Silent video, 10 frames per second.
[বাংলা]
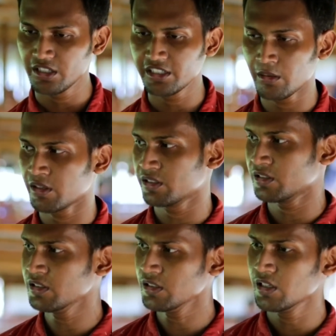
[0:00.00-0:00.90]
সেইটা আমরা
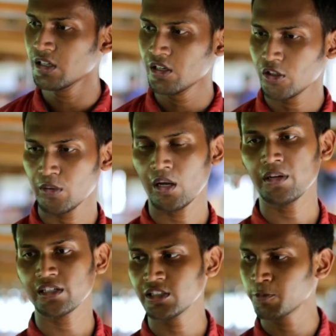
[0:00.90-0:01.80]
দিয়ে দিই তবে
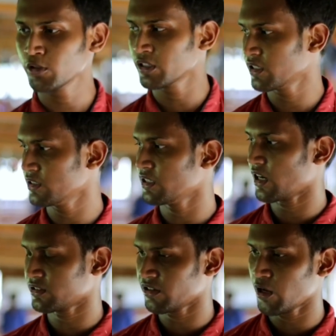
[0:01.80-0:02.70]
আমি একটা জিনিস বলতে চাই যে
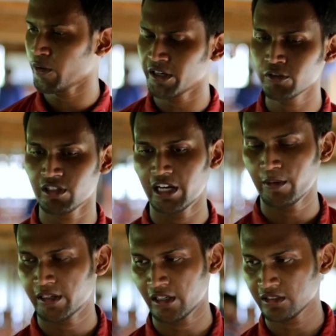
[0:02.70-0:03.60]
রাক্সা ট্রায়োব্যাকের একটু সাইড
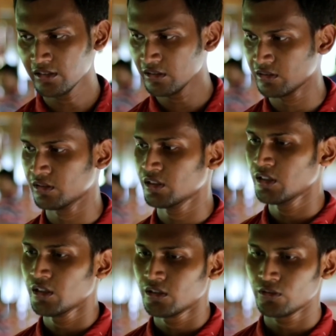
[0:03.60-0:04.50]
এফেক্ট আছে
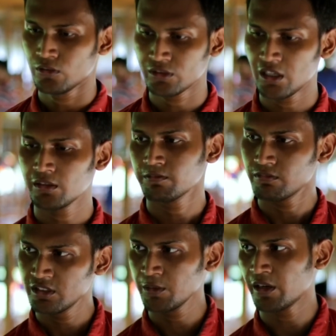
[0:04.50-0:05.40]
তো ওটা
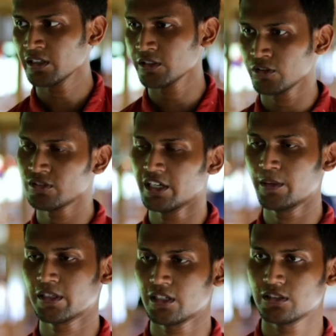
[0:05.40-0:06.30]
দিতে পারেন কিন্তু একটু
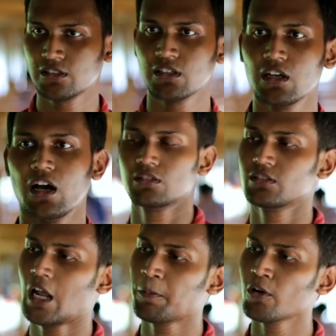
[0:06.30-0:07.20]
সাইড এফেক্ট আছে
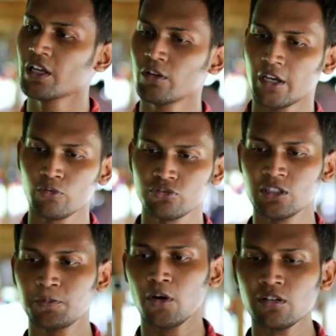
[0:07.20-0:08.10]
তারপরে একুশ
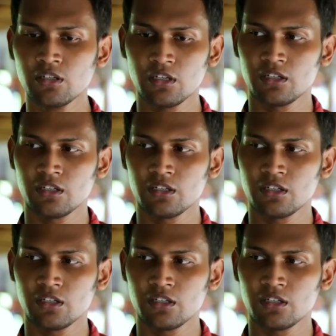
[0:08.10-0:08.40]
দিন পর